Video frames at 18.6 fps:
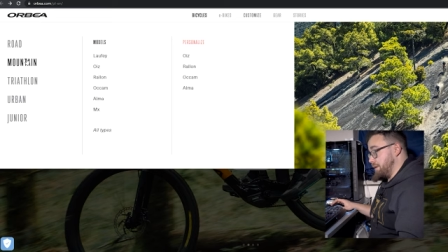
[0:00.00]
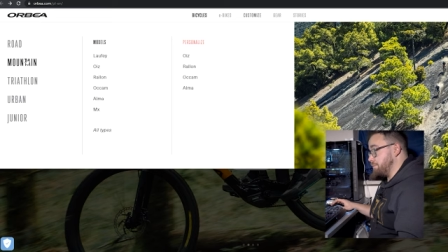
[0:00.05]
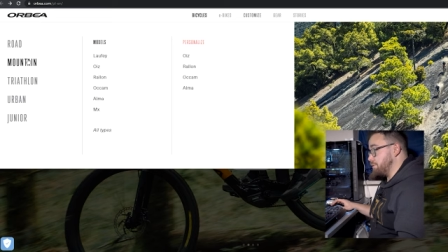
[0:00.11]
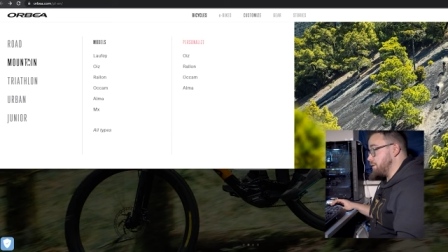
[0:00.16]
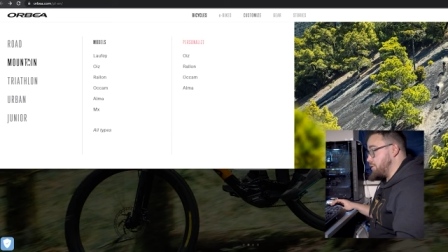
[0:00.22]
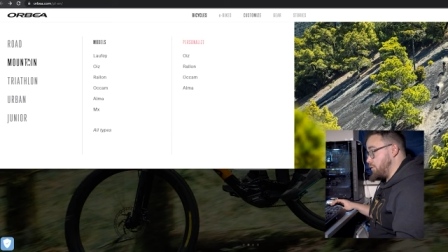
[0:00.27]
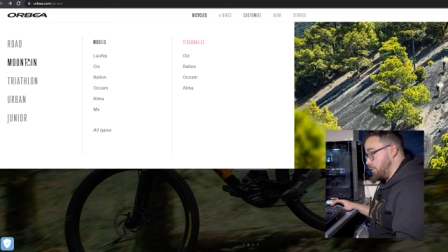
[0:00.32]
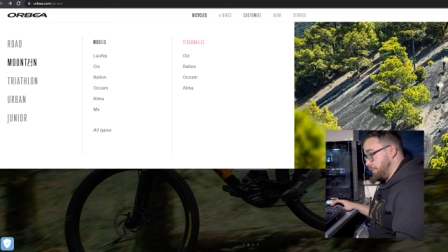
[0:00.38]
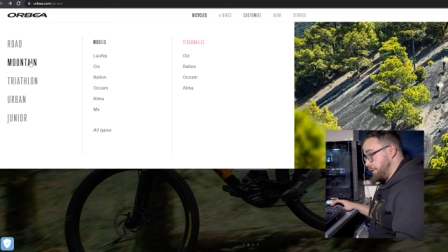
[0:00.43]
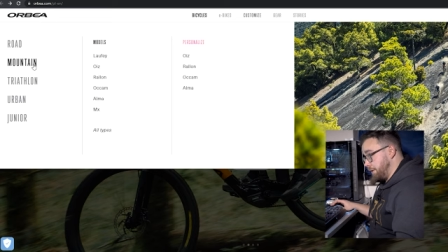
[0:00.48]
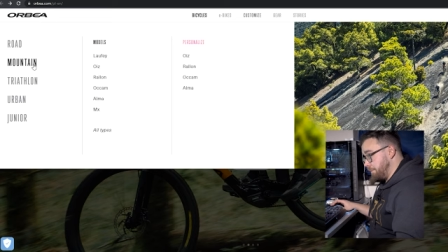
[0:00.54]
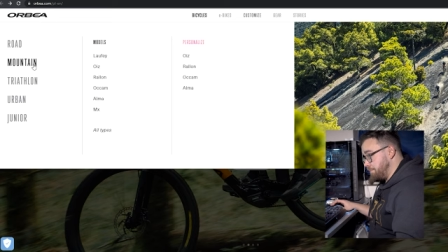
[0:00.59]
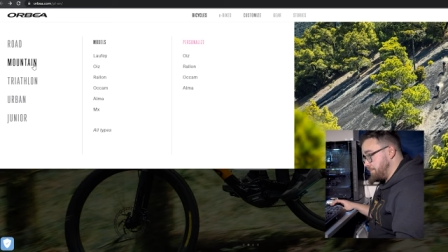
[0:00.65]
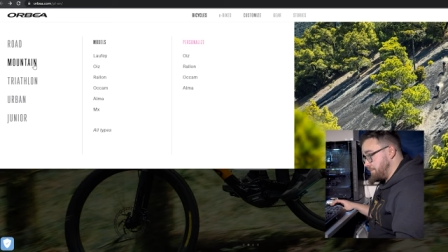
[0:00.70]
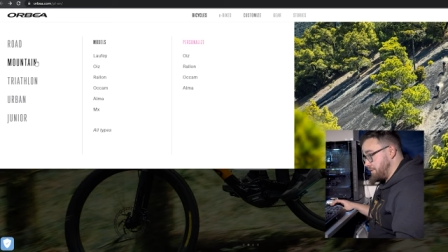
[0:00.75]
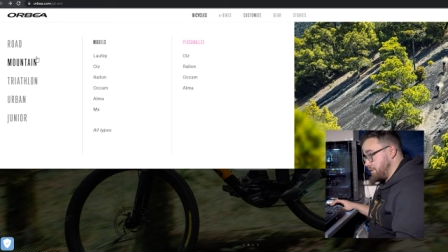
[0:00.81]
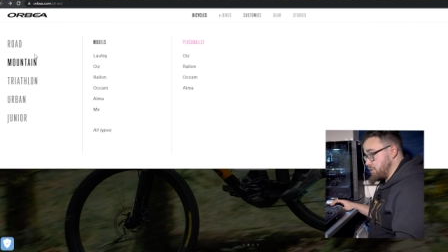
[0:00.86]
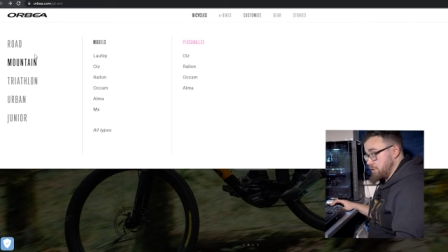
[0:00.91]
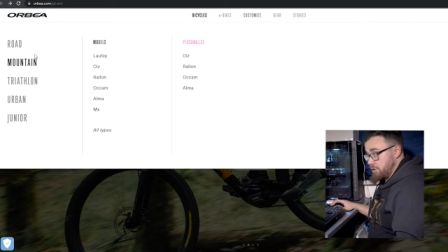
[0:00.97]
nam ten rower,
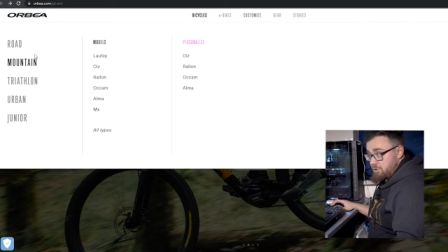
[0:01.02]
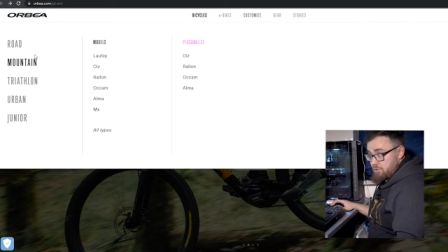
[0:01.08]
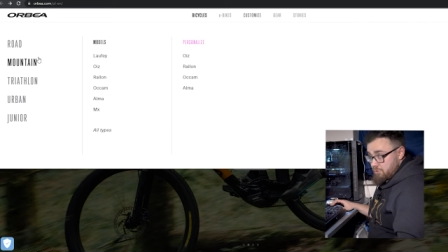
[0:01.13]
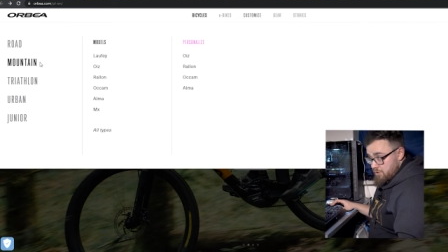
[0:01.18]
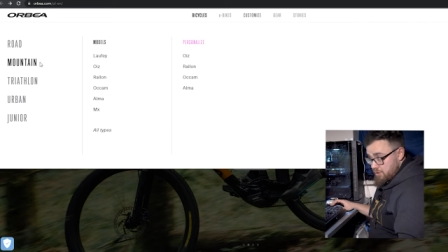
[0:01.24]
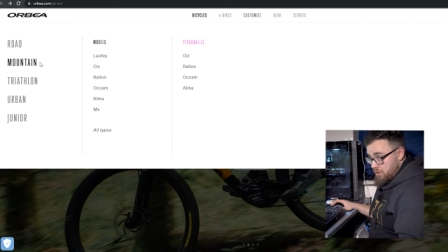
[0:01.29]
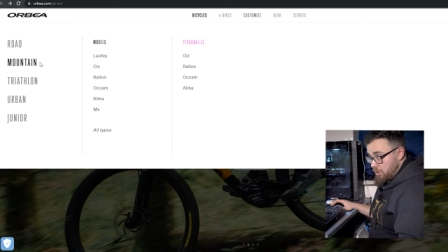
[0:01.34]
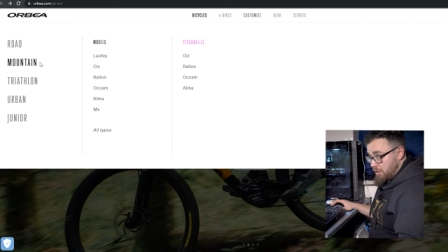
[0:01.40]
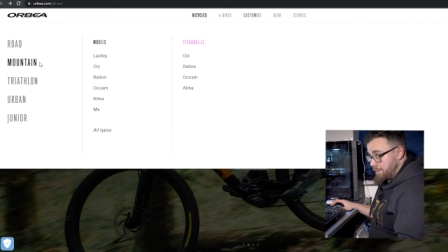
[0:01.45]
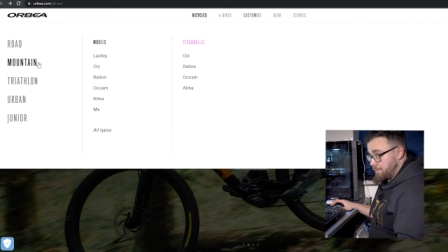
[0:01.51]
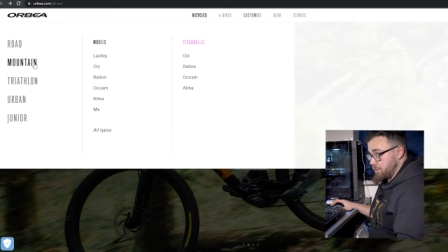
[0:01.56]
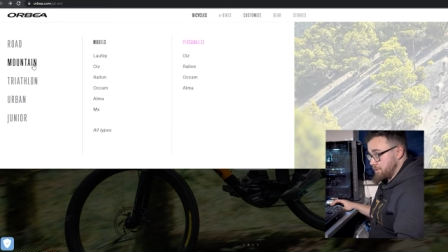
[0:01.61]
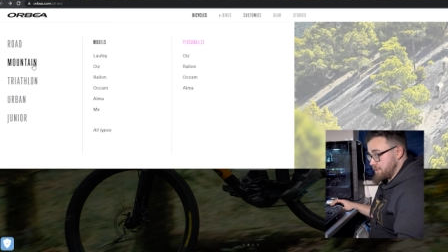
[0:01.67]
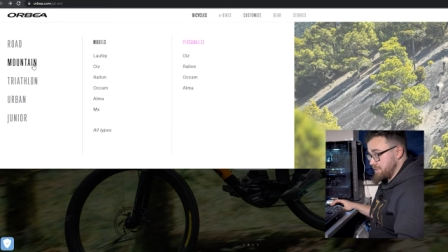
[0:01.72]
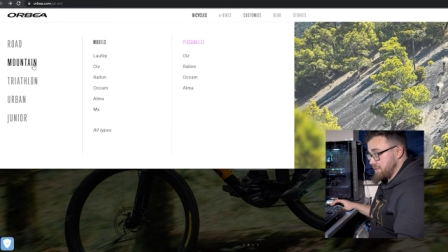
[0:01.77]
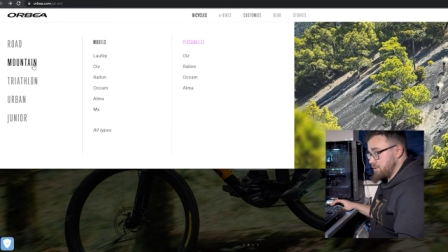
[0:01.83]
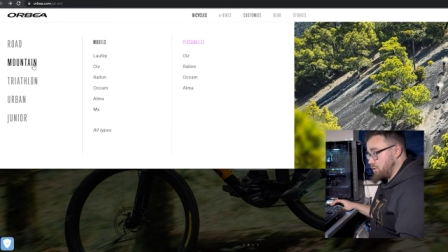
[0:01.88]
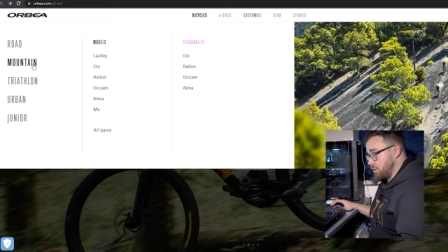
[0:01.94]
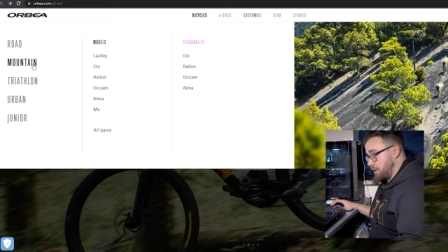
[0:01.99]
jeżeli chodzi o skok
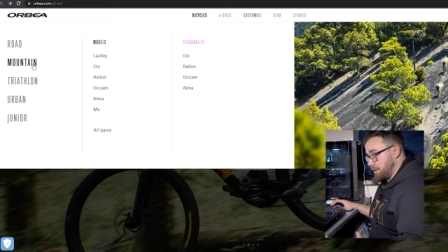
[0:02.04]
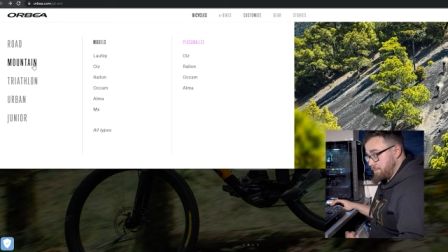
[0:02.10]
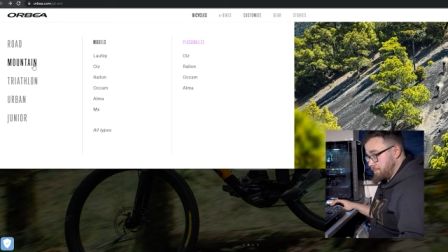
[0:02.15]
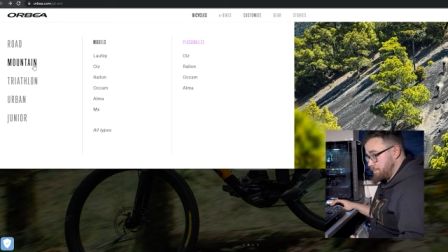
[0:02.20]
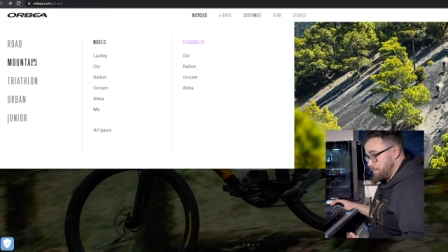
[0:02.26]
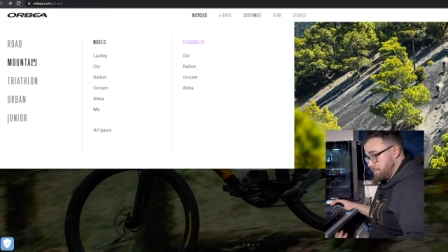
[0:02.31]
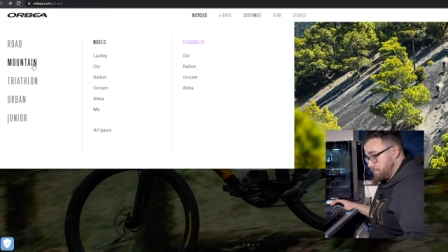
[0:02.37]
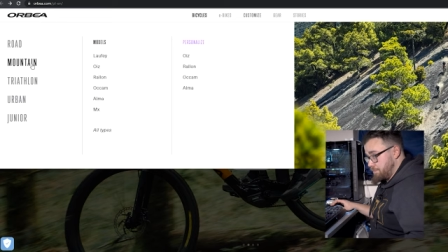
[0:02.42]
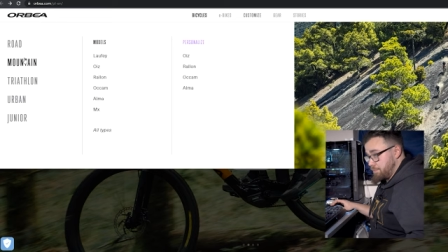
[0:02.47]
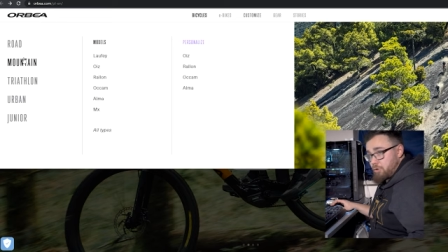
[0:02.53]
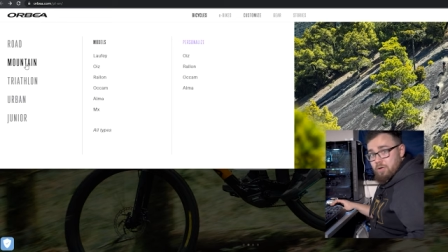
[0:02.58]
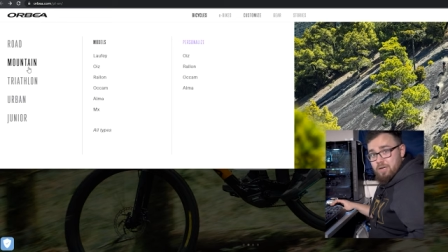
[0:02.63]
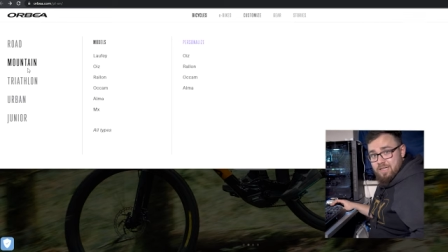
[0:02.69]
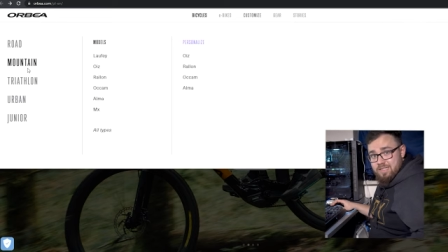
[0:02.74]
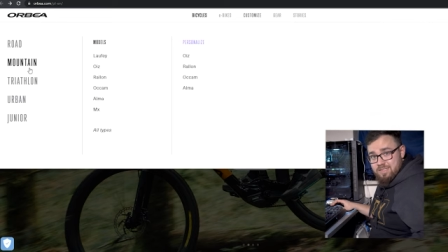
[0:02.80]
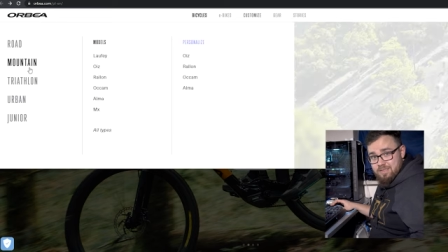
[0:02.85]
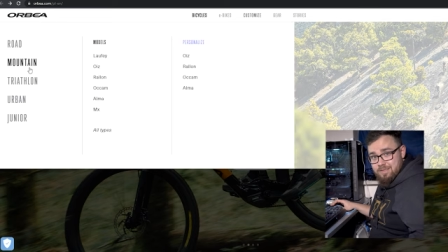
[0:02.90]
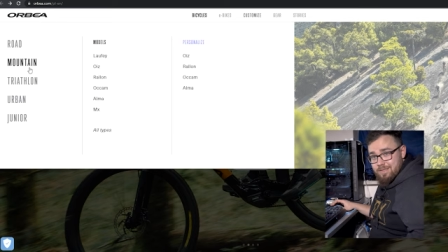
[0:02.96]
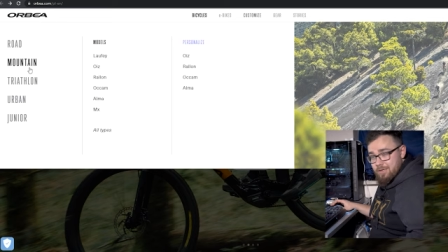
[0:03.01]
amortyzatora
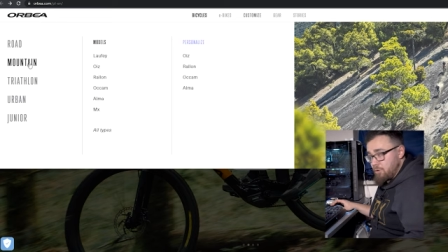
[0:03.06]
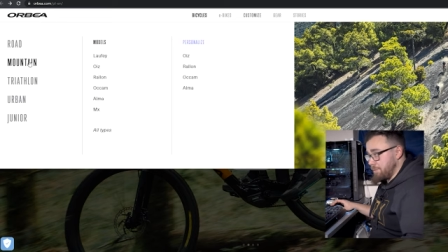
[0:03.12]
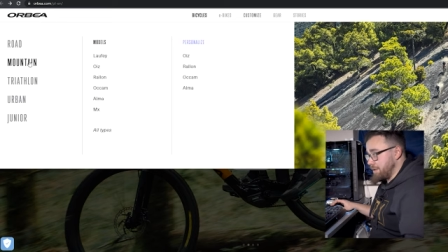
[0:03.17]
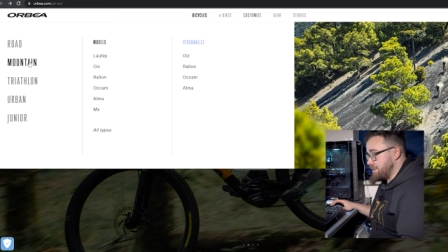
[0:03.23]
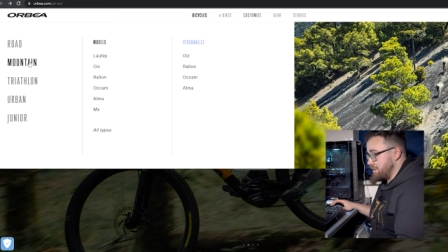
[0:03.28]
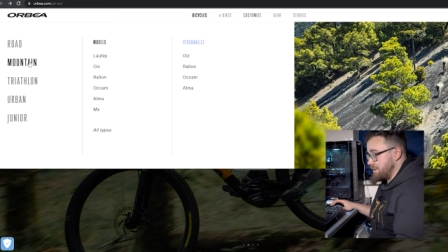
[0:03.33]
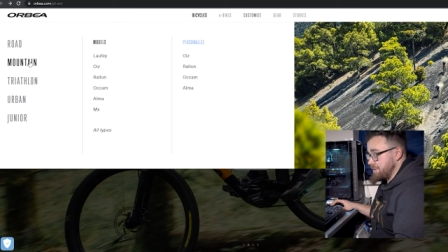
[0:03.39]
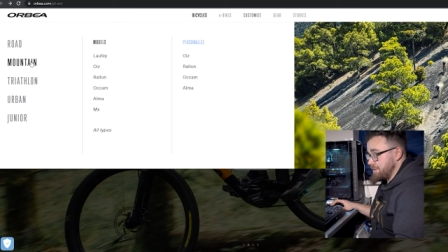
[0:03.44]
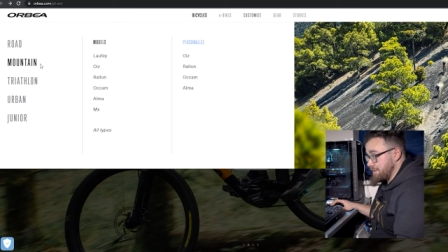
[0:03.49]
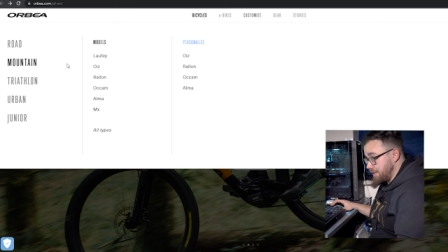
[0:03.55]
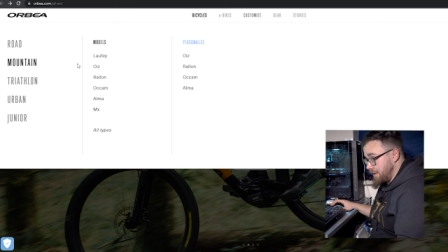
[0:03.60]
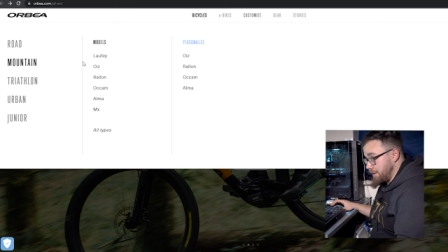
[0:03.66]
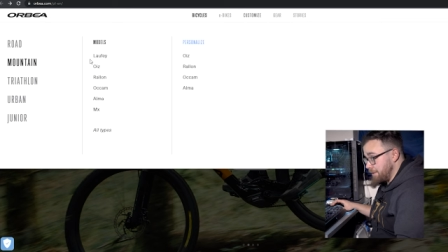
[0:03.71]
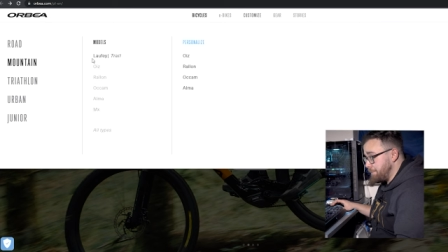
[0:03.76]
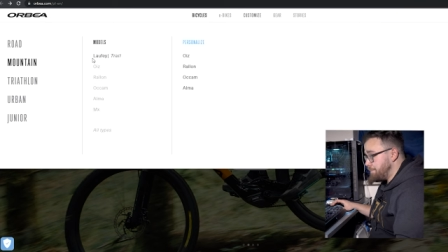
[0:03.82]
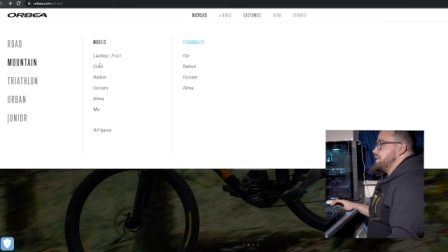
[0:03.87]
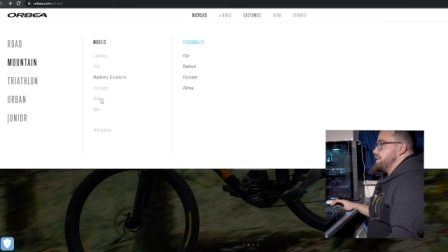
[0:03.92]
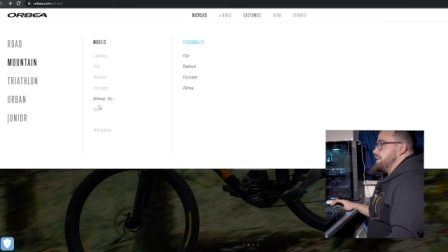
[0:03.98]
progresję, geometrię tak dalej.